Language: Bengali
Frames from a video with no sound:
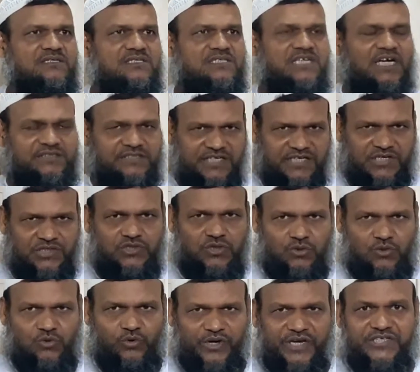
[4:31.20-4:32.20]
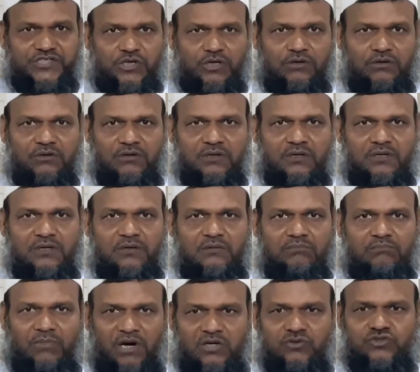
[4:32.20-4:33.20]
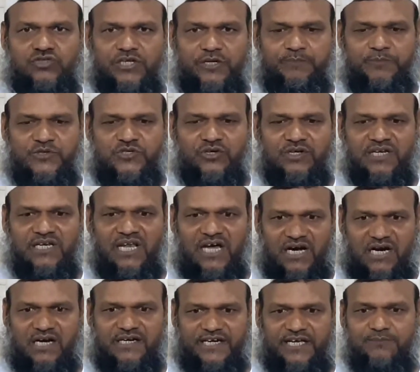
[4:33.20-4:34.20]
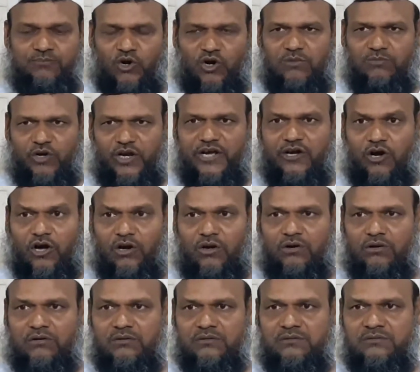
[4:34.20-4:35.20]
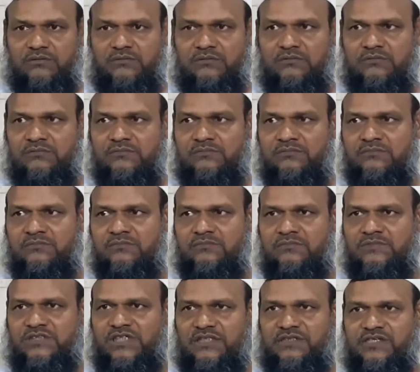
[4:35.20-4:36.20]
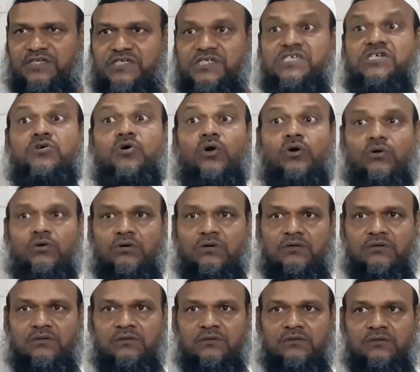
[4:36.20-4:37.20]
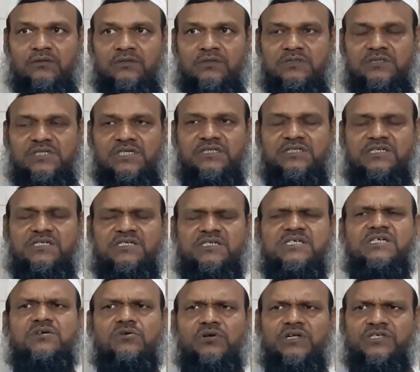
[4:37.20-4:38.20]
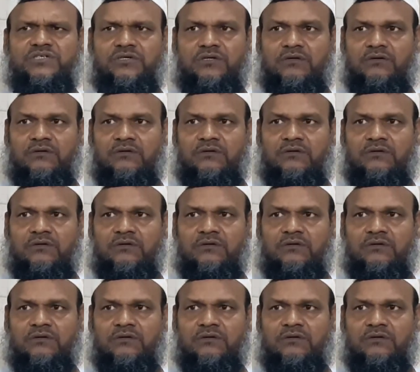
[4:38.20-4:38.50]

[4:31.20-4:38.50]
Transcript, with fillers: জাতির কিছু করেছ মানুষের পিছনে লাগাটাই বড় মনে করো জাতির কি করো জাতির কি করেছ